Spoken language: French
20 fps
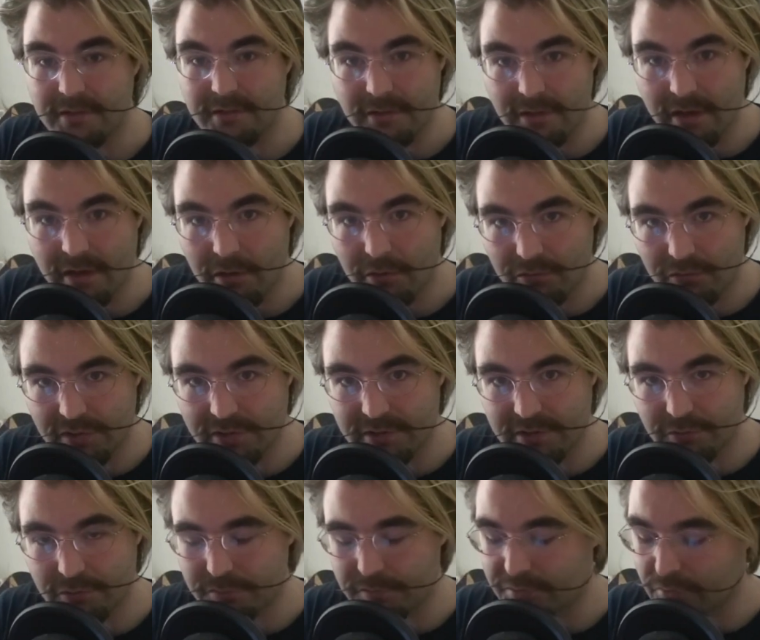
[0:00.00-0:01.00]
de là où j'ai
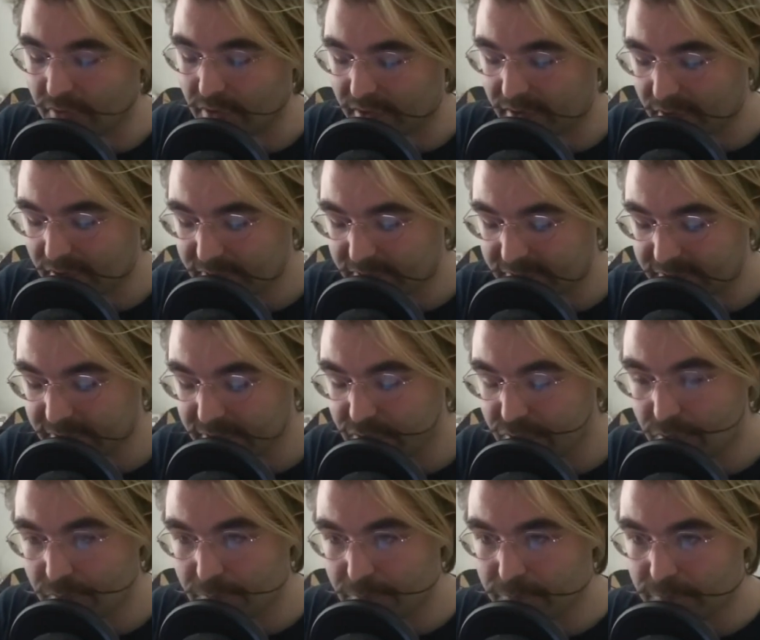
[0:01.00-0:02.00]
zoomé sur la carte, et si je